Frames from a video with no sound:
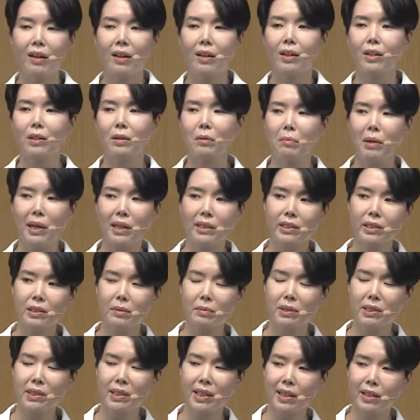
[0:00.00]
여러분,
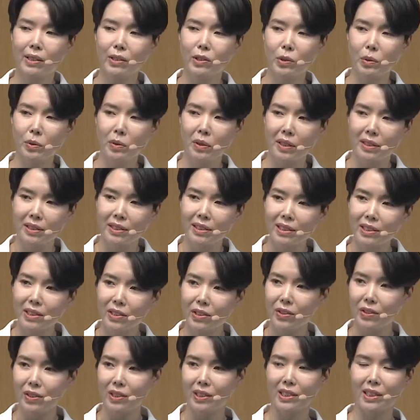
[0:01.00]
말씀은 창조의
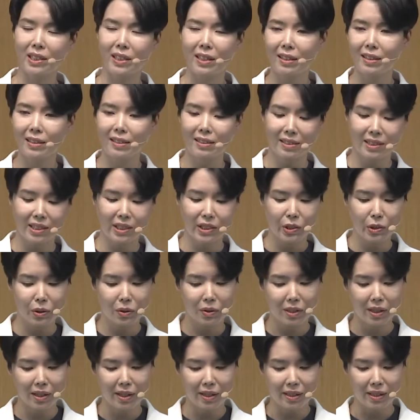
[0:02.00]
능력이자
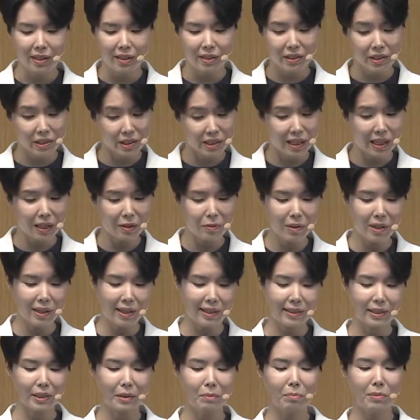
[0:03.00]
기적의 씨앗과
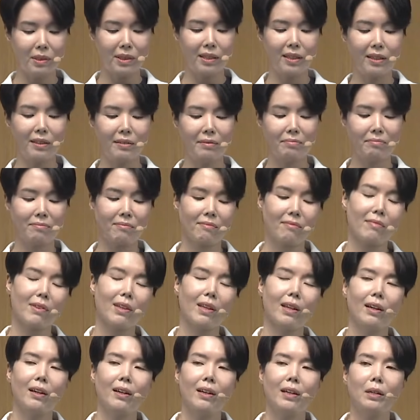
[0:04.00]
같습니다.
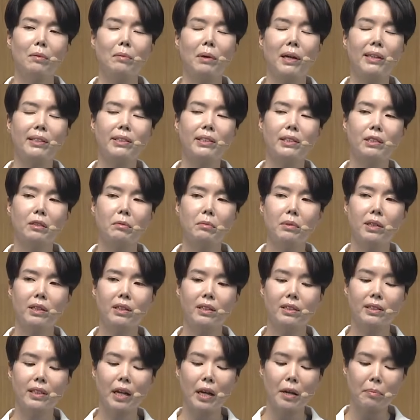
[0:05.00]
이
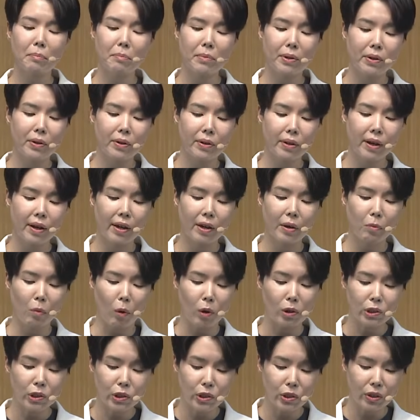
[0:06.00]
말씀이 생명의
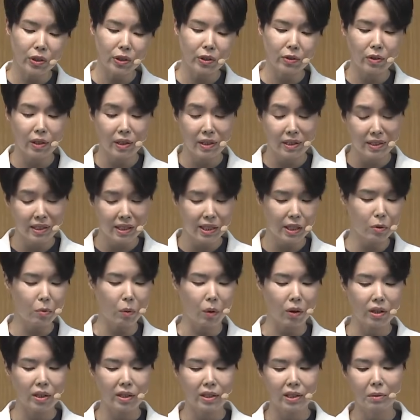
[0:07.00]
원천이 되는 이
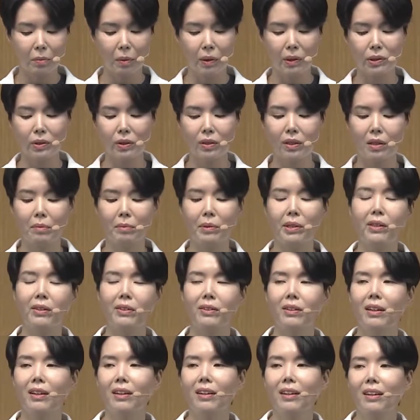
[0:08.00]
원리를
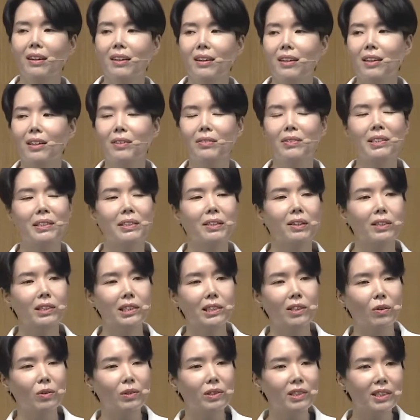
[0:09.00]
벗어나면 여러분,
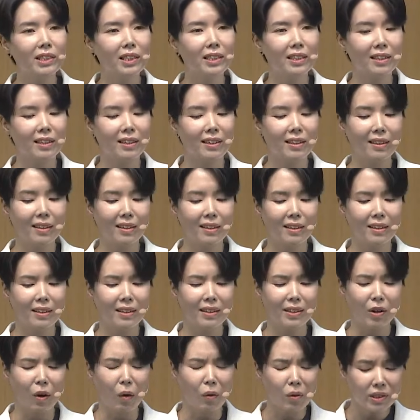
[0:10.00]
인간은 언제나
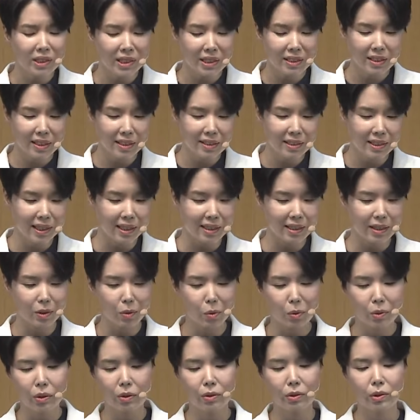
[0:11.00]
경직된 자기
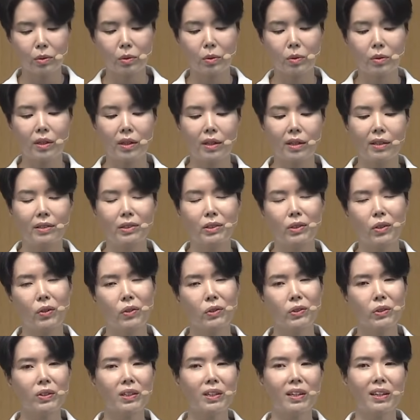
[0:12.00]
노력 속에
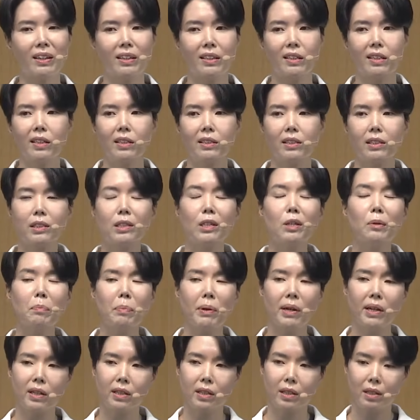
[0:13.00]
처절한
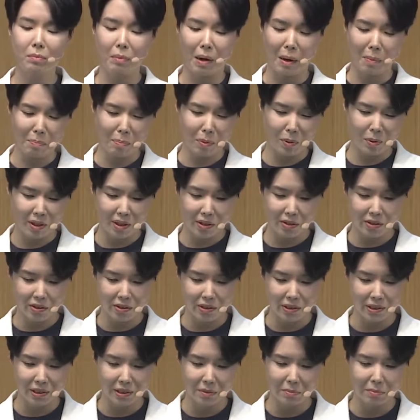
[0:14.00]
실패를 맛보게
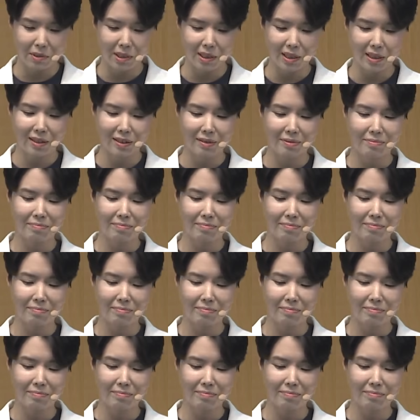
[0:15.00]
되어 있습니다.